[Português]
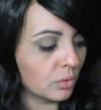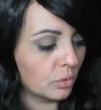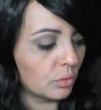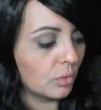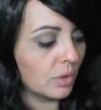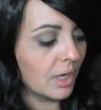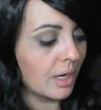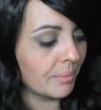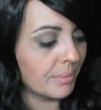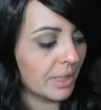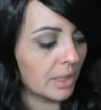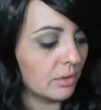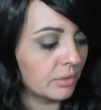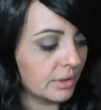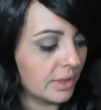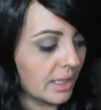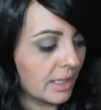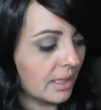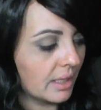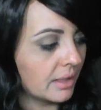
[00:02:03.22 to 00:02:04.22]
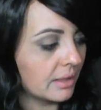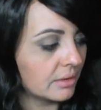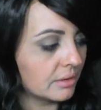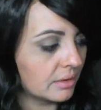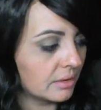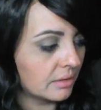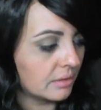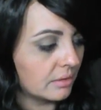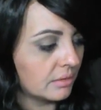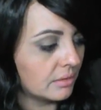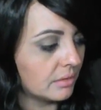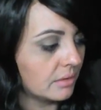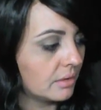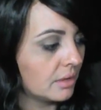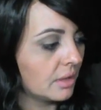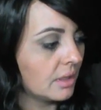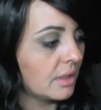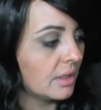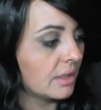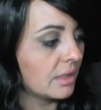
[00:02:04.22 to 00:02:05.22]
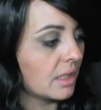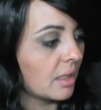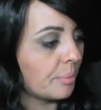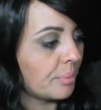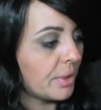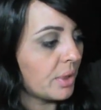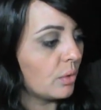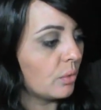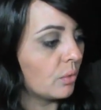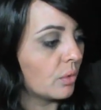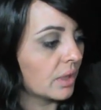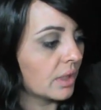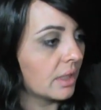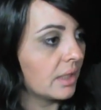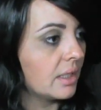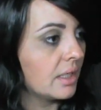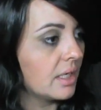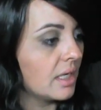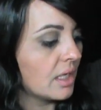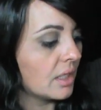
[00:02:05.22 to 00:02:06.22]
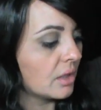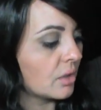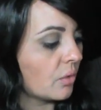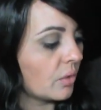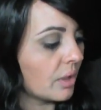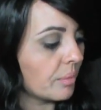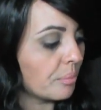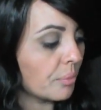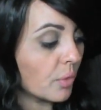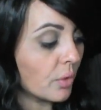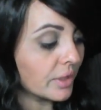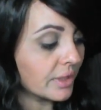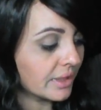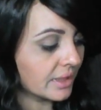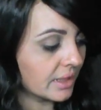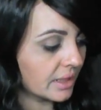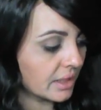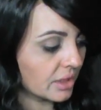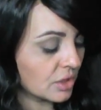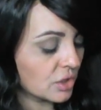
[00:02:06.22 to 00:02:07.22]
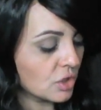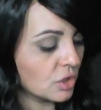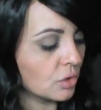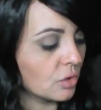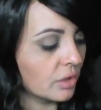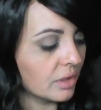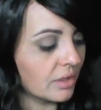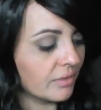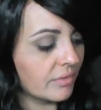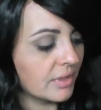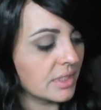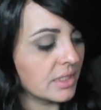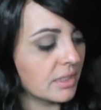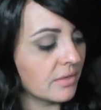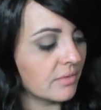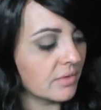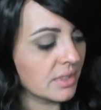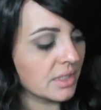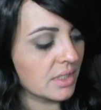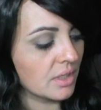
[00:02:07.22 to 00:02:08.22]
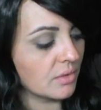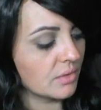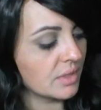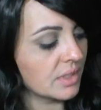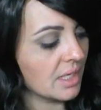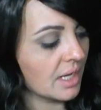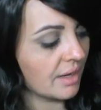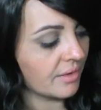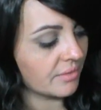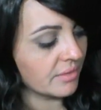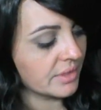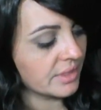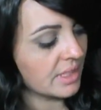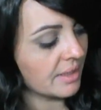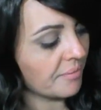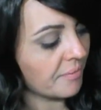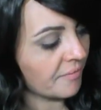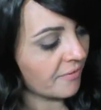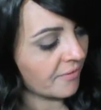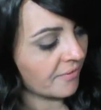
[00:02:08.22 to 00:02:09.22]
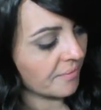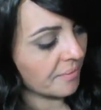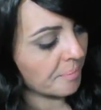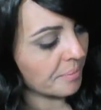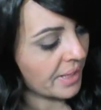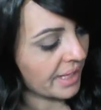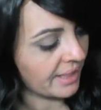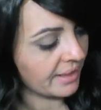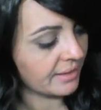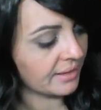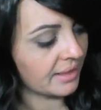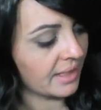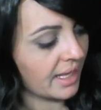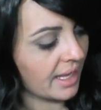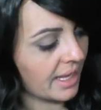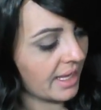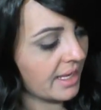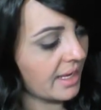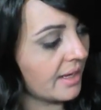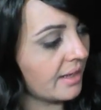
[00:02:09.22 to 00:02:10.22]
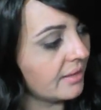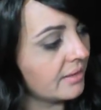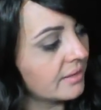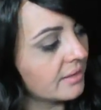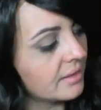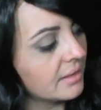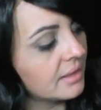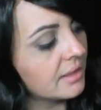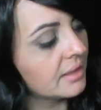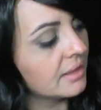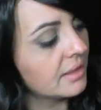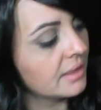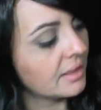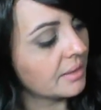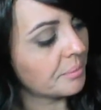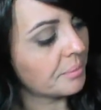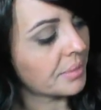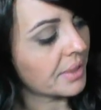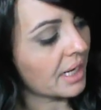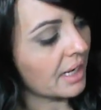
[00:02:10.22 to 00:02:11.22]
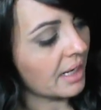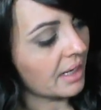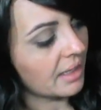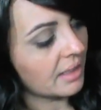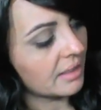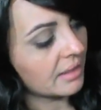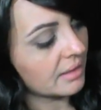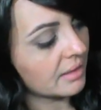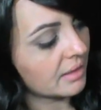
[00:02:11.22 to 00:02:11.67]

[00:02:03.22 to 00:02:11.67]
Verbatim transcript: todo o cabelo da, da, da peruca. Então, é importante, toda vez que você usar, você penteia pra,